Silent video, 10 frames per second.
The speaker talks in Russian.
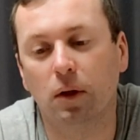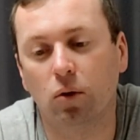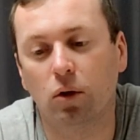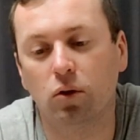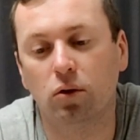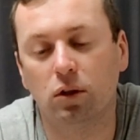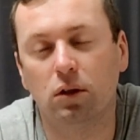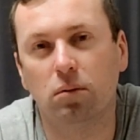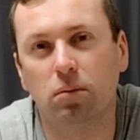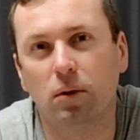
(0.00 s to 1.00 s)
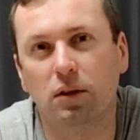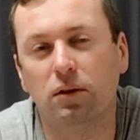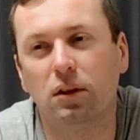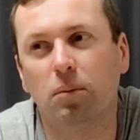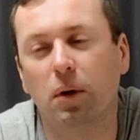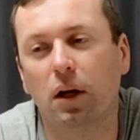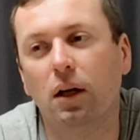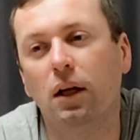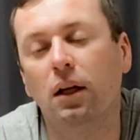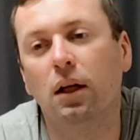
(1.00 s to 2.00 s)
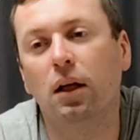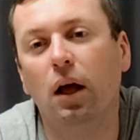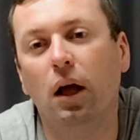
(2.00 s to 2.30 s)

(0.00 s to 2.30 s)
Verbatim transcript: которая идет здесь в развитие параллельно.